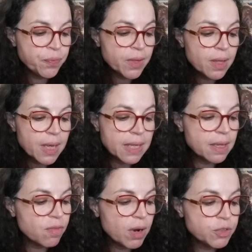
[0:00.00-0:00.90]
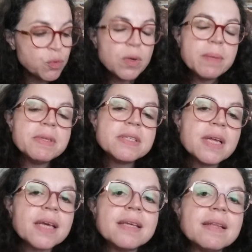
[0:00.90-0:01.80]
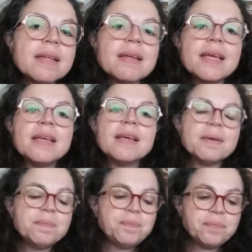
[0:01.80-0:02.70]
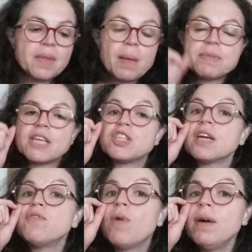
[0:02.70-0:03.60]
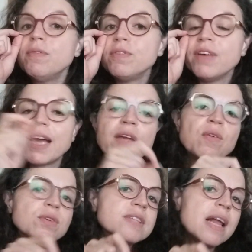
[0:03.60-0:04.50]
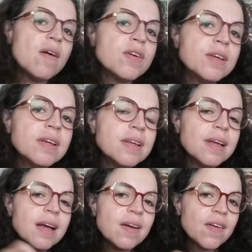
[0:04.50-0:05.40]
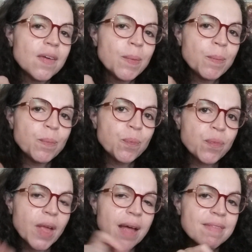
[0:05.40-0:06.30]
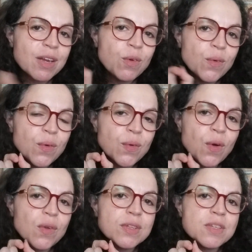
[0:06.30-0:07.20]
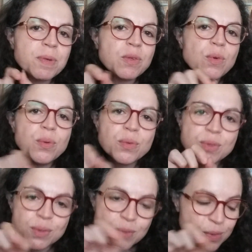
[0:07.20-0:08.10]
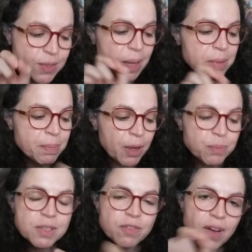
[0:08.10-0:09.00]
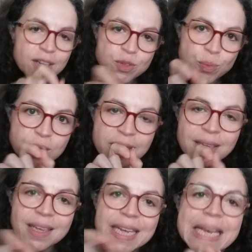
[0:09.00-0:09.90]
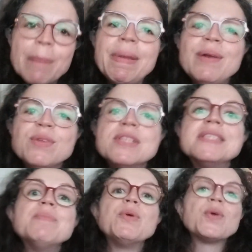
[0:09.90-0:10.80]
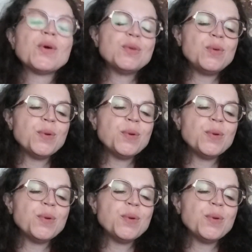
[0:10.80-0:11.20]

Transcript: et dévoile tous les mystères qui t'intriguent. Parce qu'à chaque fois, vous verrez que le dialogue euh, avec le, grand esprit du lion se, termine par une petite phrase oui, il appelle le disciple cœur de lion.